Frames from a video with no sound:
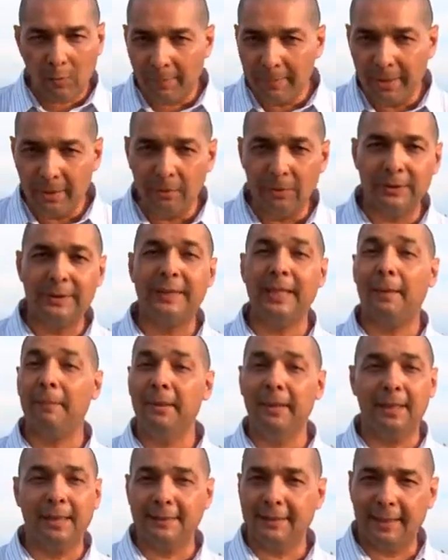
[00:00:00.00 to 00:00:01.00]
Alô, amigos e
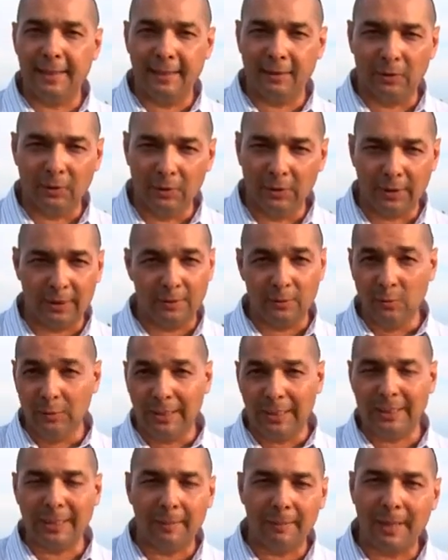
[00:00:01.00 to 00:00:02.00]
amigas eleitoras, um
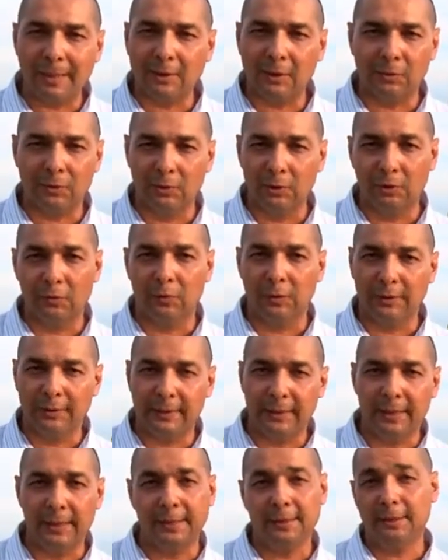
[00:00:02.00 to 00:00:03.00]
grande abraço a todos
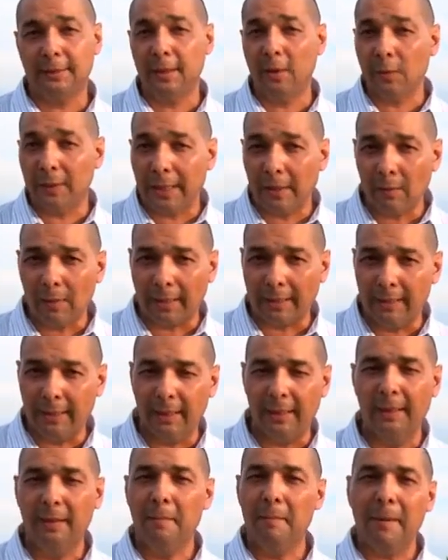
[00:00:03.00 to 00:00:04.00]
vocês. Eu quero
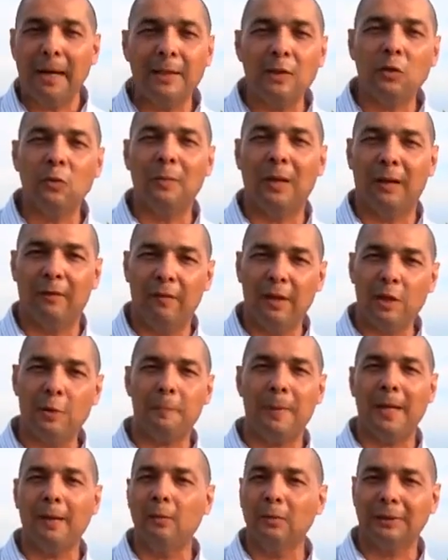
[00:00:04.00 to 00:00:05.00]
aqui, mais uma vez,
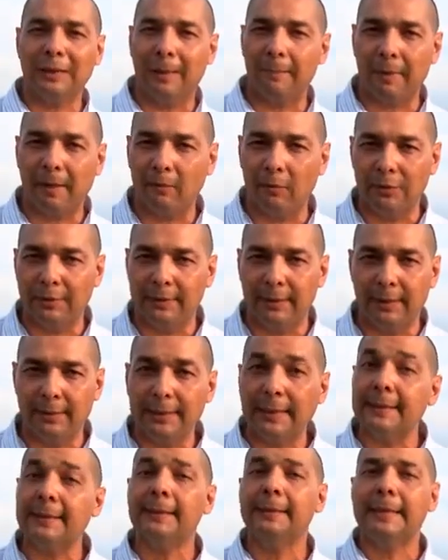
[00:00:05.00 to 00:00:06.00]
perguntar para
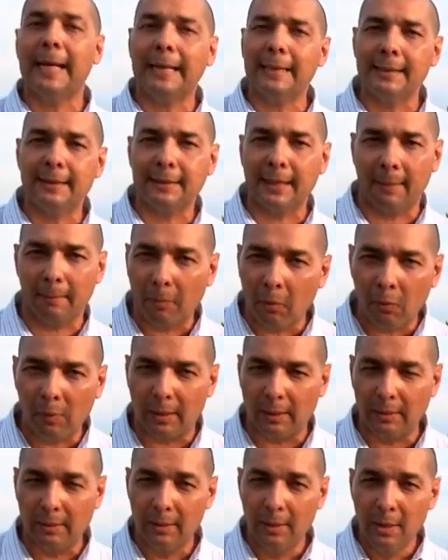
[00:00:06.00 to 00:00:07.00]
vocês: a cidade está
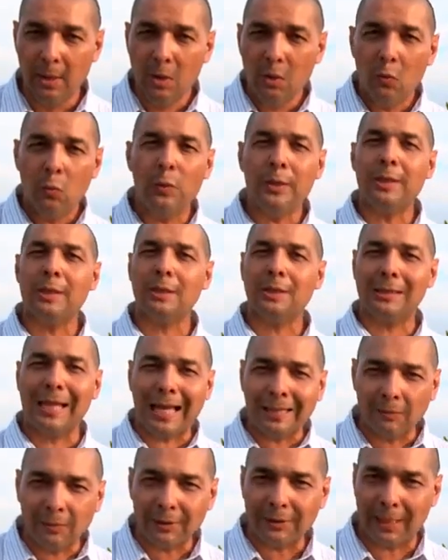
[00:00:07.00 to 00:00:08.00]
boa? O
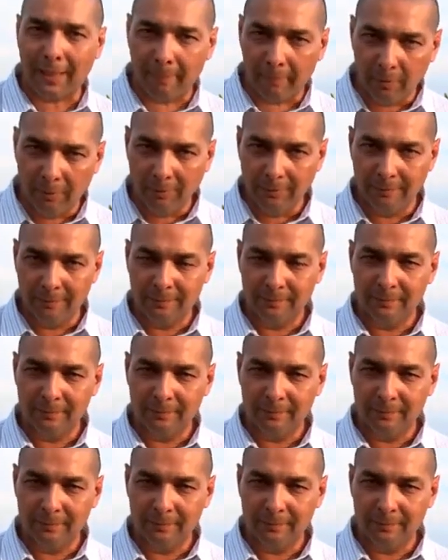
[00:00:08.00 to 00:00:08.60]
estado está bom?